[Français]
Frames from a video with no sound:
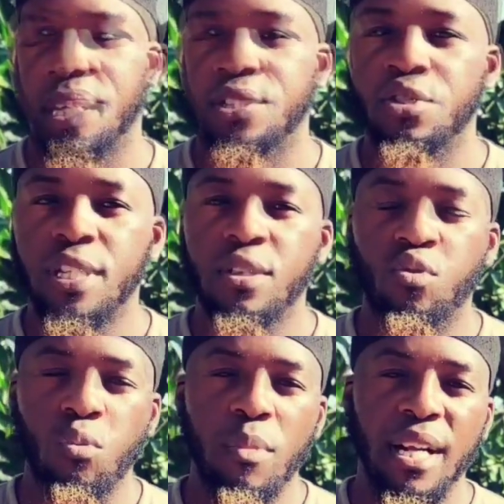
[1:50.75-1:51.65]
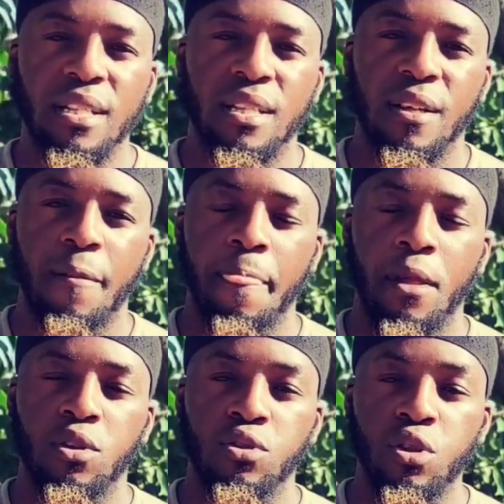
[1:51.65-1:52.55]
Et ceux qui combattent
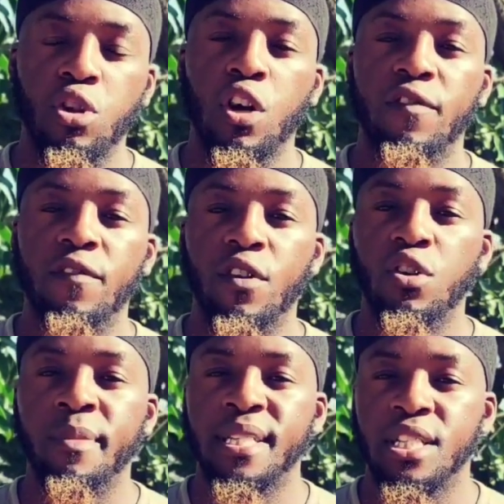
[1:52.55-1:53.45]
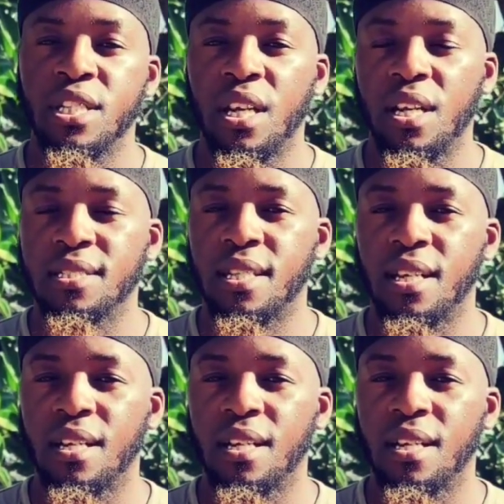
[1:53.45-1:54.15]
de leur vivant le messager d'Allah